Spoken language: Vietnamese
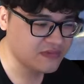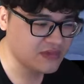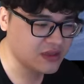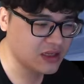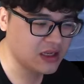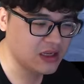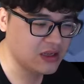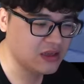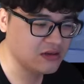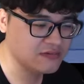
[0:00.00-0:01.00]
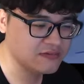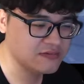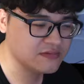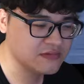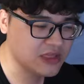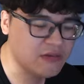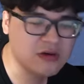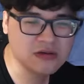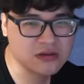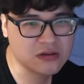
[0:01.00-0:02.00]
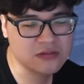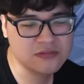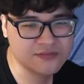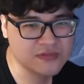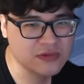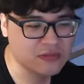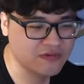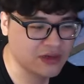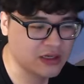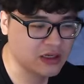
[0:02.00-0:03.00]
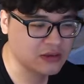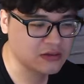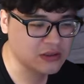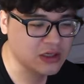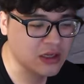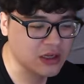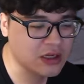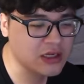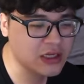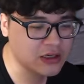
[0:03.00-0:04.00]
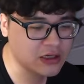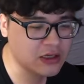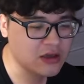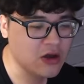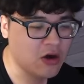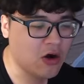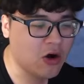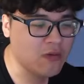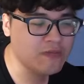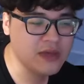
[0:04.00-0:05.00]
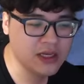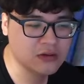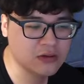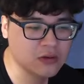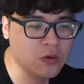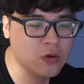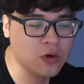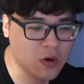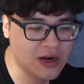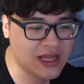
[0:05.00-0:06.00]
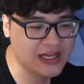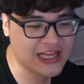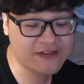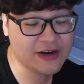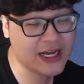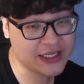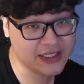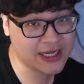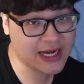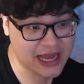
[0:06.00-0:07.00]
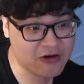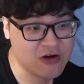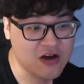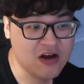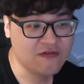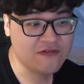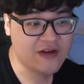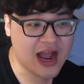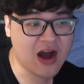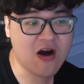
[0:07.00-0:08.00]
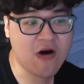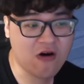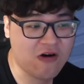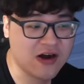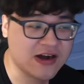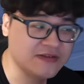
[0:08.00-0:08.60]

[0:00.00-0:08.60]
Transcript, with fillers: thì đấy một điều rất là tốt bởi vì là những cái người kiên nhẫn đấy họ biết Kuro là nhà phát hành như thế nào và họ